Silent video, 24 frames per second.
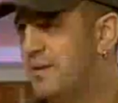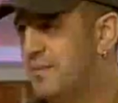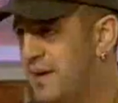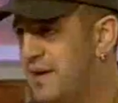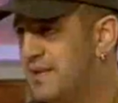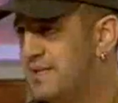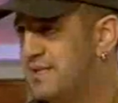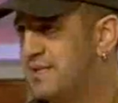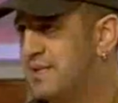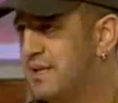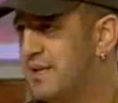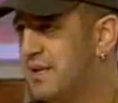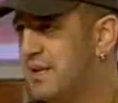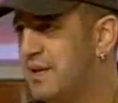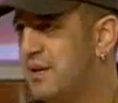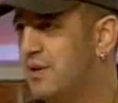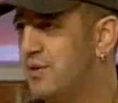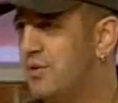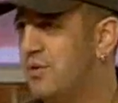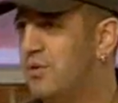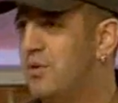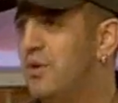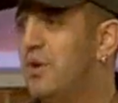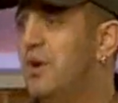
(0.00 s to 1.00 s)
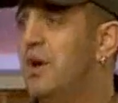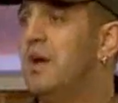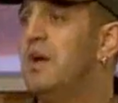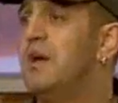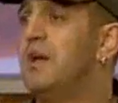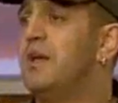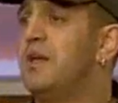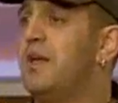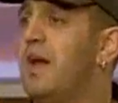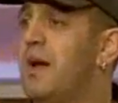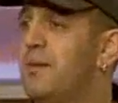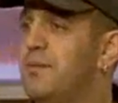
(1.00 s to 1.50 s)
بهالسنه انه
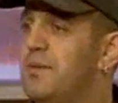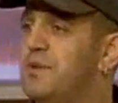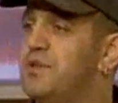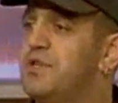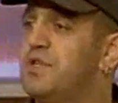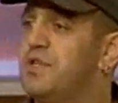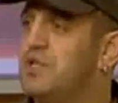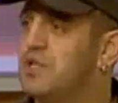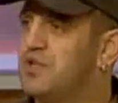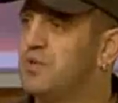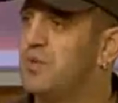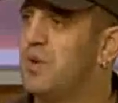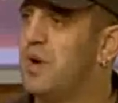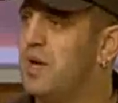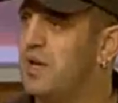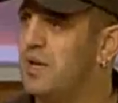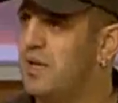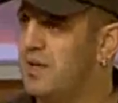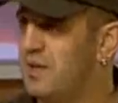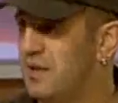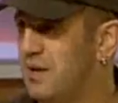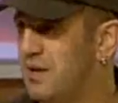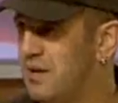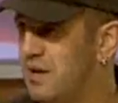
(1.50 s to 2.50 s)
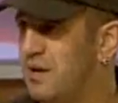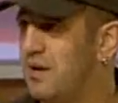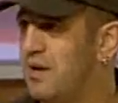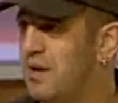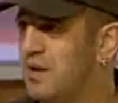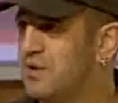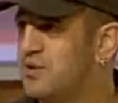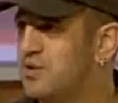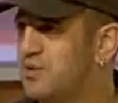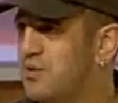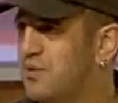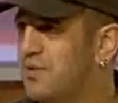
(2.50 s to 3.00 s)
نعمل شيء شوي
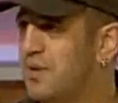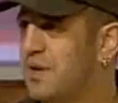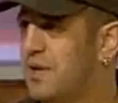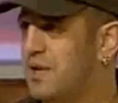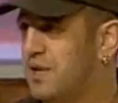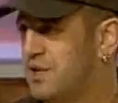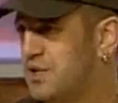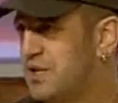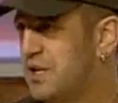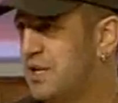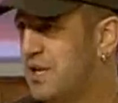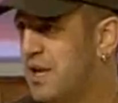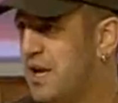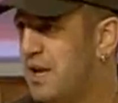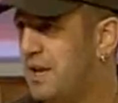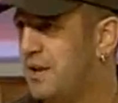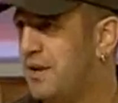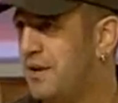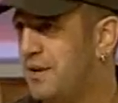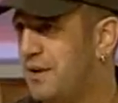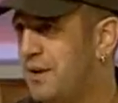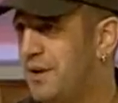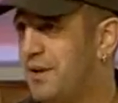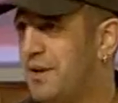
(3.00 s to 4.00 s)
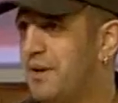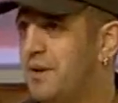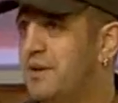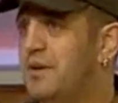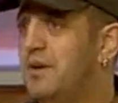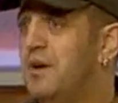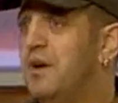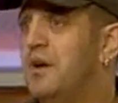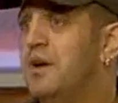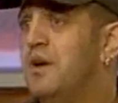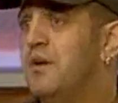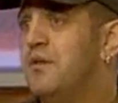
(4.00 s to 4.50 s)
خصو فينا شيء لنا نحن
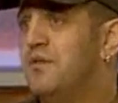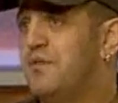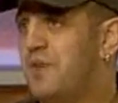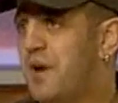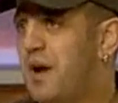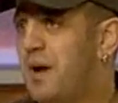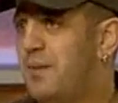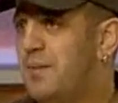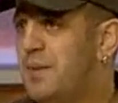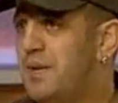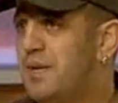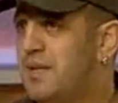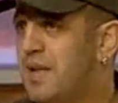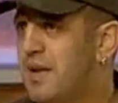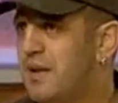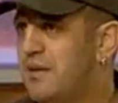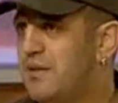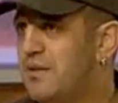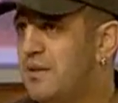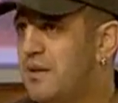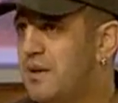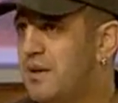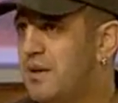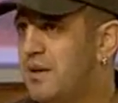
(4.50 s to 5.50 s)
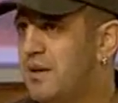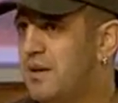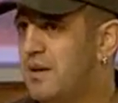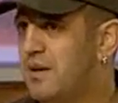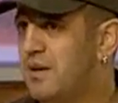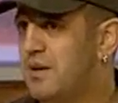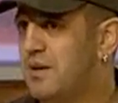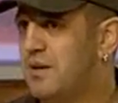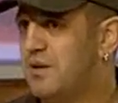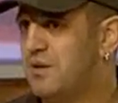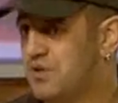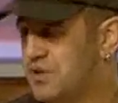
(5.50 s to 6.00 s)
فعملت
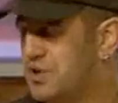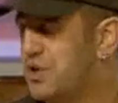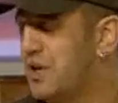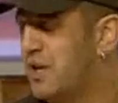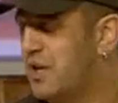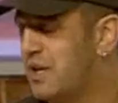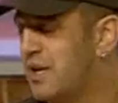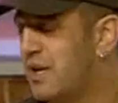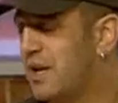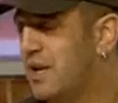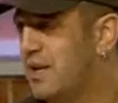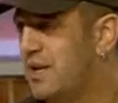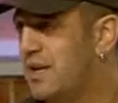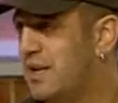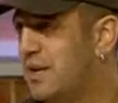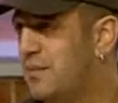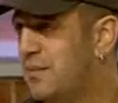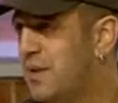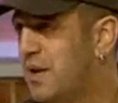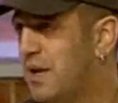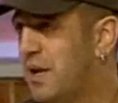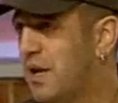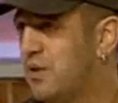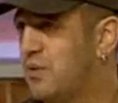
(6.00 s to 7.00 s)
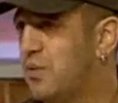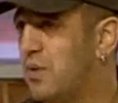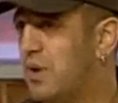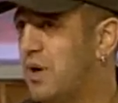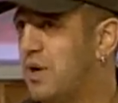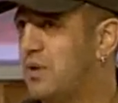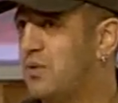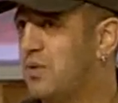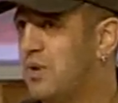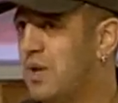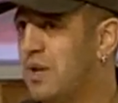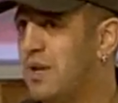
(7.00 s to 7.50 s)
هالشركه اللي هي البلاك اند
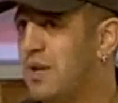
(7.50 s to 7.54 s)
وايت